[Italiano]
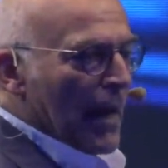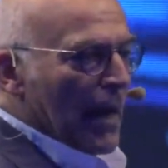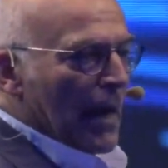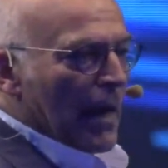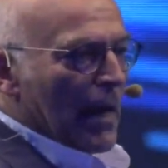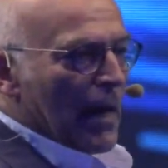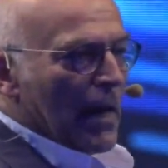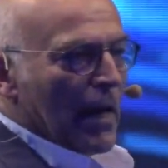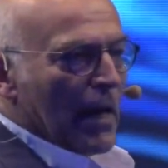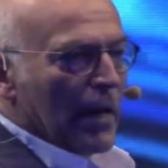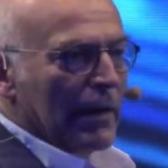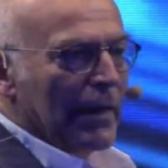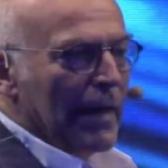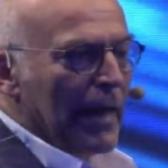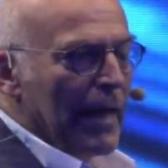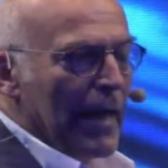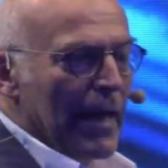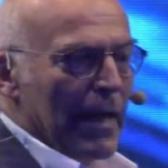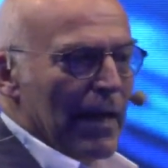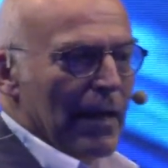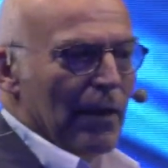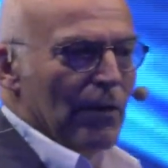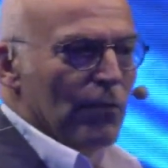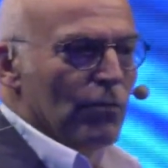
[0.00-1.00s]
eh, che
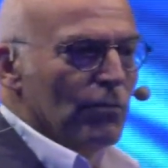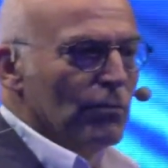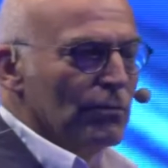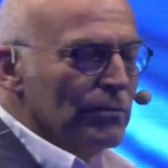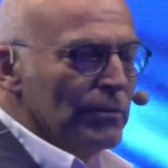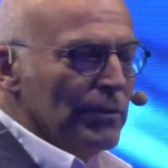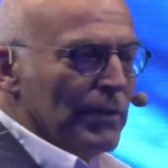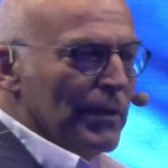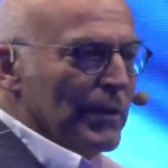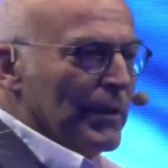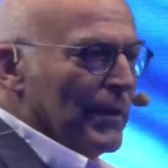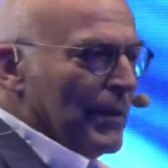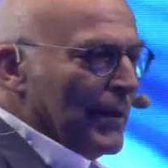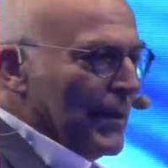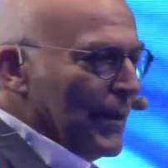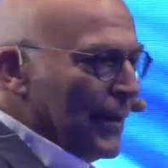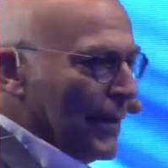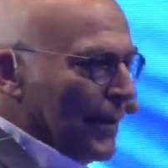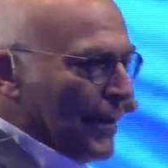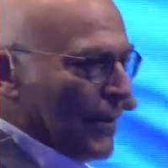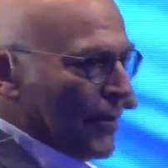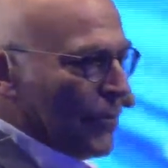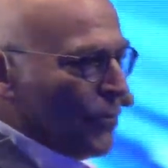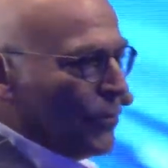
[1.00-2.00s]
è un,
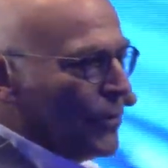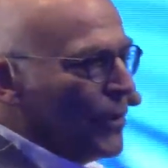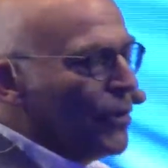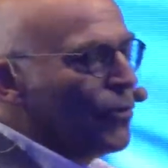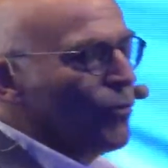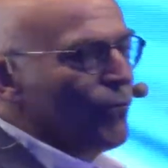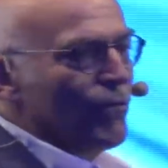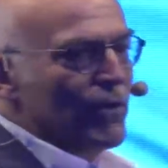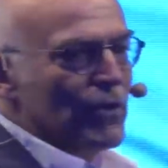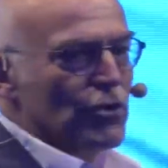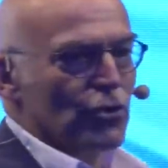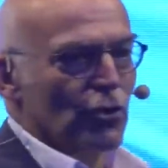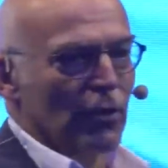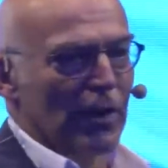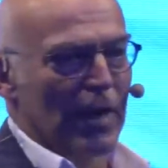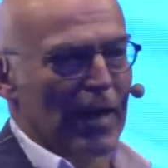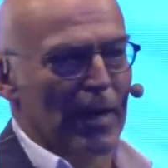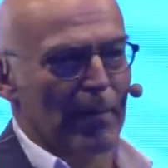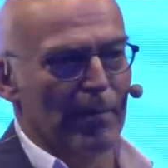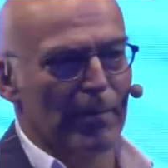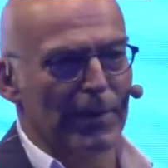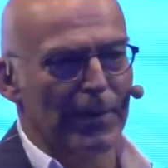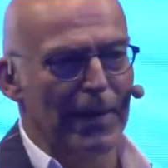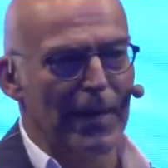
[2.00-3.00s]
eh, un, innovation
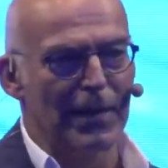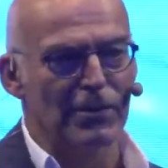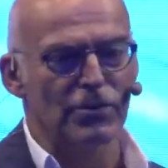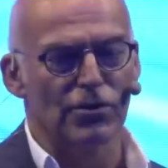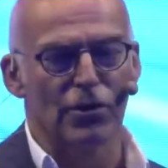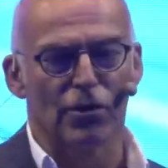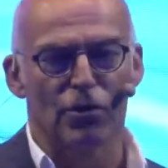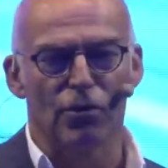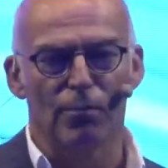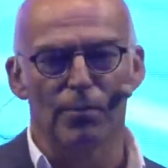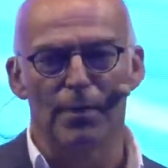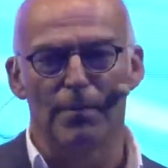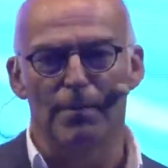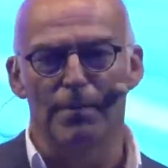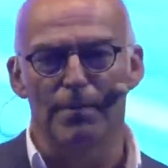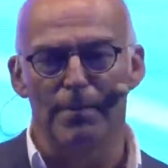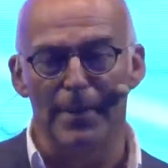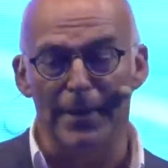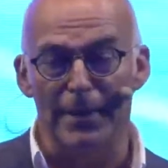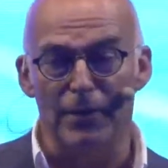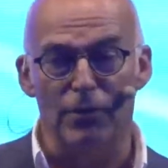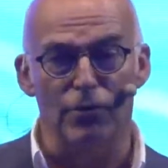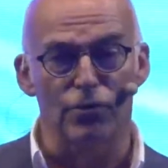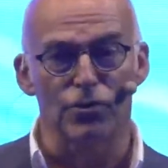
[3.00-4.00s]
hub, nasce come
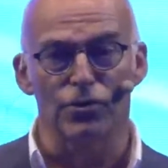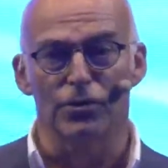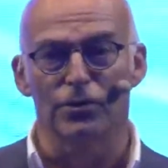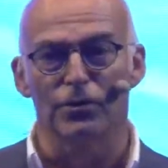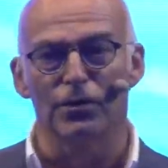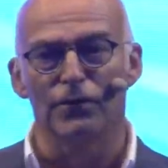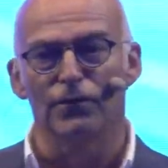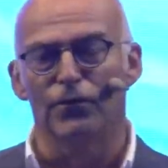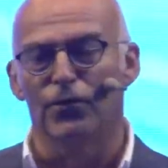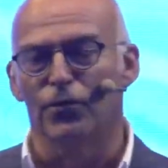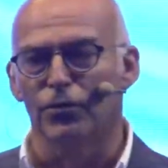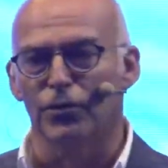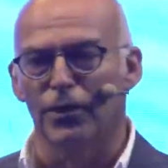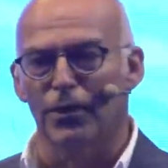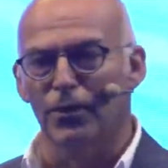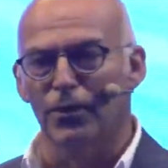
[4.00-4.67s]
parco scientifico